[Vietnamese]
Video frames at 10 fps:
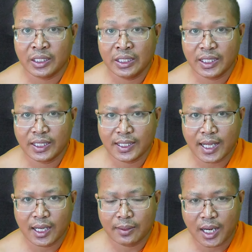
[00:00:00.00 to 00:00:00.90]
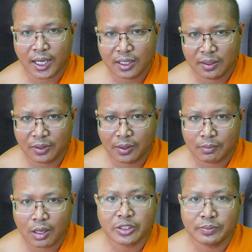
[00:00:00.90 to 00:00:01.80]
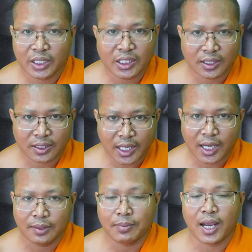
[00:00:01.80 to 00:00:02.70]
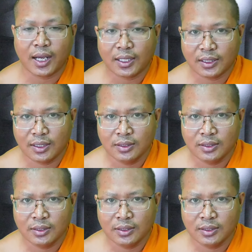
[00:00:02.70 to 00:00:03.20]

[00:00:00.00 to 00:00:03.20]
hiền tờ bán bọn bỏ chùm hiền tờ bán